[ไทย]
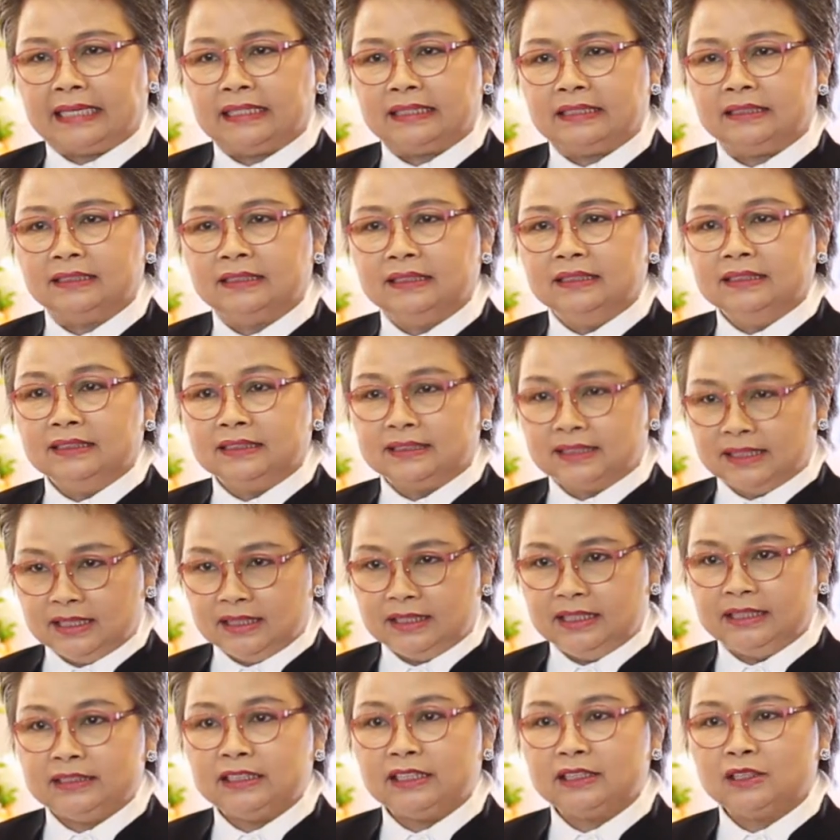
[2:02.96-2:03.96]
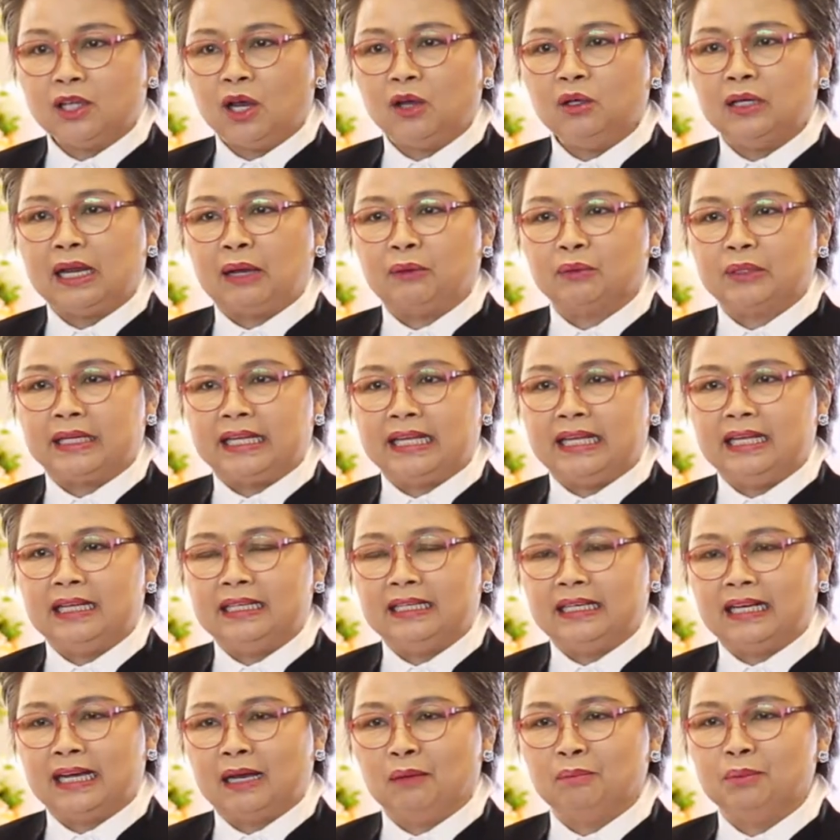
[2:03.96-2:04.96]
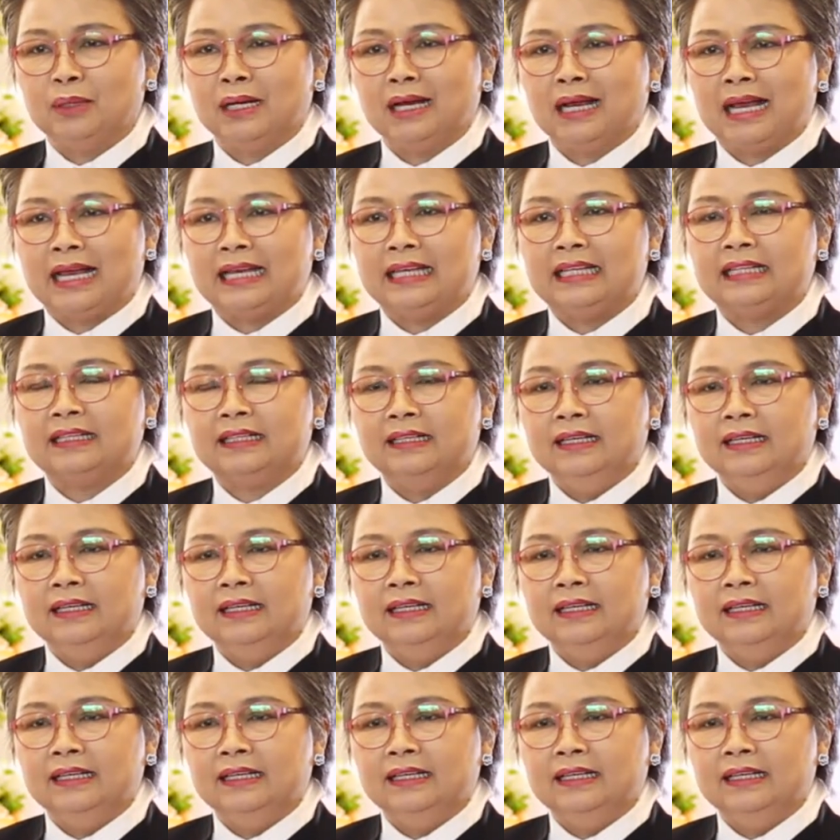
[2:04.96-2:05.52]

นสื่อดิจิทัลเหล่านี้นะคะเพื่อให้